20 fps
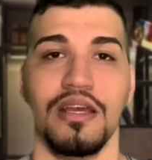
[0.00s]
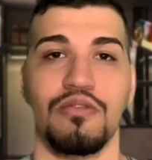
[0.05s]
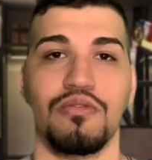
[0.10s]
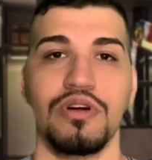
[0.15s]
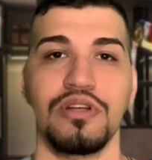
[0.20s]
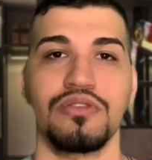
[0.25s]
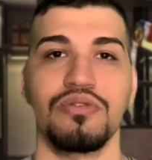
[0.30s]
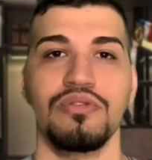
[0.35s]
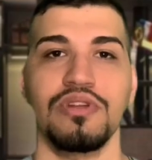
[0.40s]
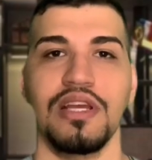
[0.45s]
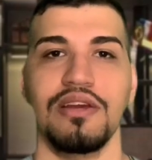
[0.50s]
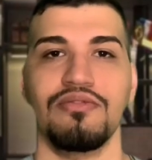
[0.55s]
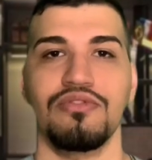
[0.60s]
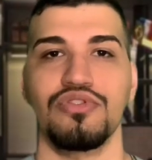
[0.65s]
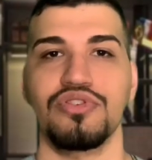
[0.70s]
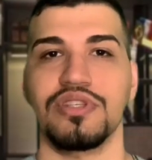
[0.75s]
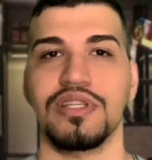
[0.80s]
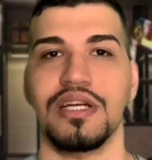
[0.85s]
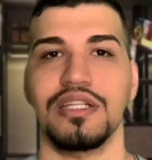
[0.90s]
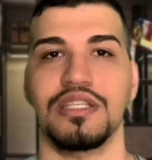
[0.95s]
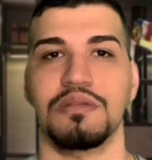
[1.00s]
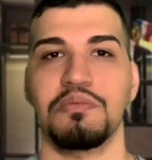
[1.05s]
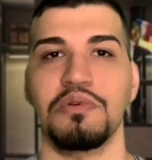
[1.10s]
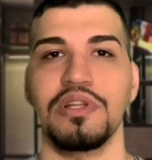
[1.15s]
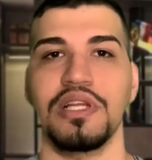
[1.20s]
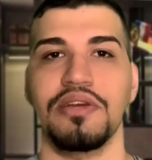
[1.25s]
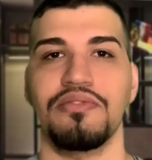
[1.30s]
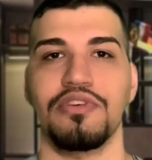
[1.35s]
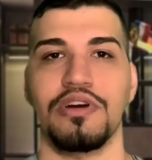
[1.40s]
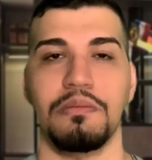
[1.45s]
Enquanto o Nivus está
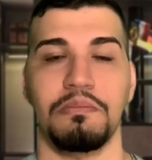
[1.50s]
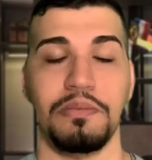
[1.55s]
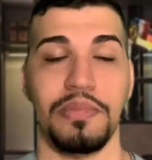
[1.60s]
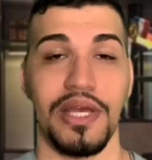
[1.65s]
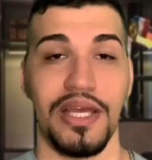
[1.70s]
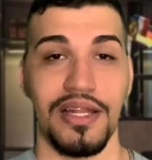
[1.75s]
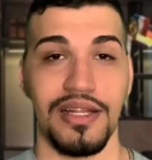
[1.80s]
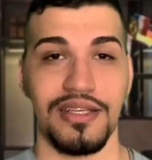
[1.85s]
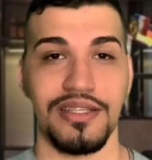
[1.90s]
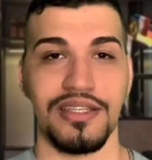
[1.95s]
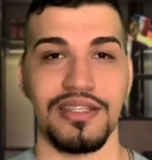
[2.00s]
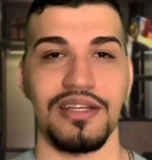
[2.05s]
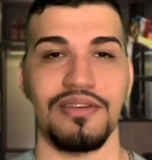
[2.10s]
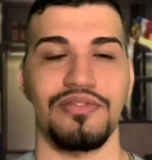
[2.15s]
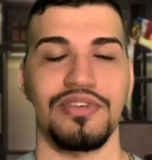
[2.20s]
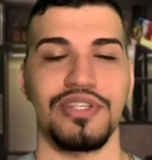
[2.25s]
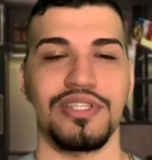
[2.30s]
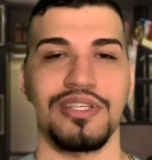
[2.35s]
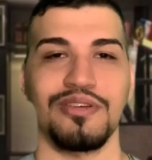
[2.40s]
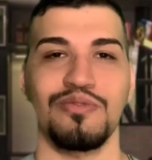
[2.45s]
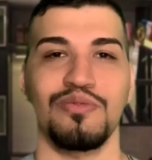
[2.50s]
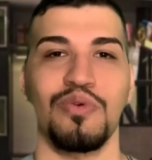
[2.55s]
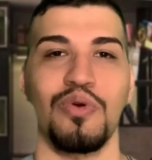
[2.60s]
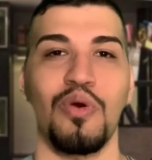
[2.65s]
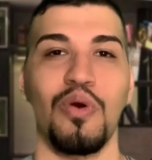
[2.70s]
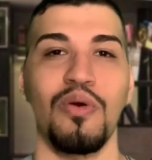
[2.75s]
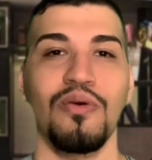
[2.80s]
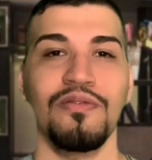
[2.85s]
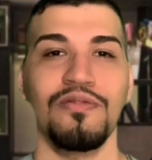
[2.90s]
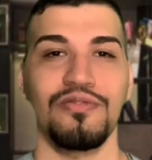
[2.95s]
disponível apenas na versão
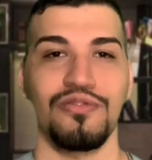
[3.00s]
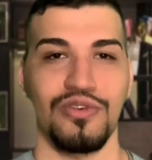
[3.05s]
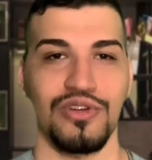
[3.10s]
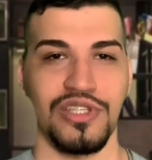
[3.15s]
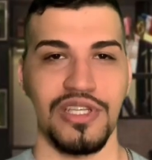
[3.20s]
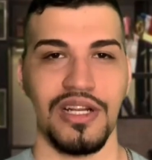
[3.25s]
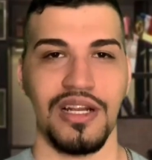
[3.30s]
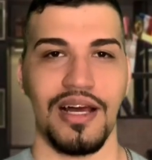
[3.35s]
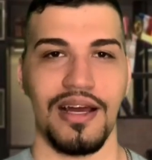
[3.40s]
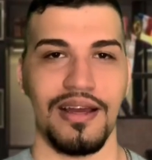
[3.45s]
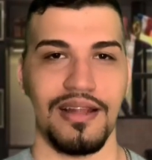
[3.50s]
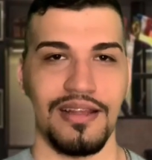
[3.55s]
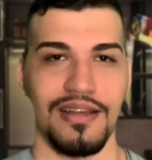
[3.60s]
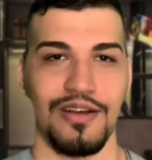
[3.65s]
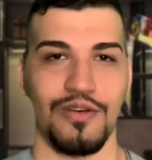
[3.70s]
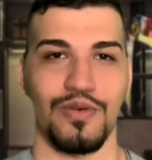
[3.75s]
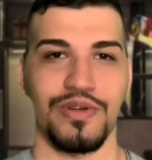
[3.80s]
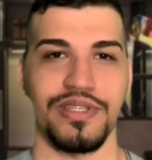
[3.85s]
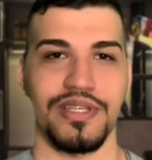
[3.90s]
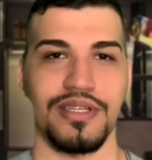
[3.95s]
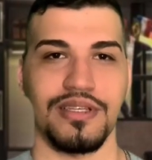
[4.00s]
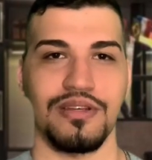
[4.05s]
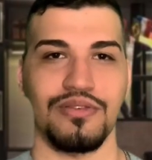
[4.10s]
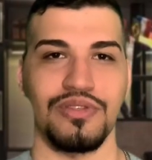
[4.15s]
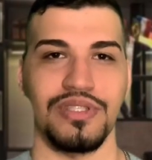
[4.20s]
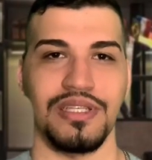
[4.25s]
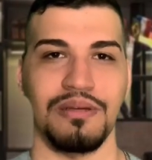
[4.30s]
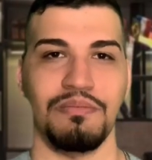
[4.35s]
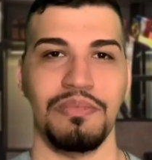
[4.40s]
Comfortline com isenção de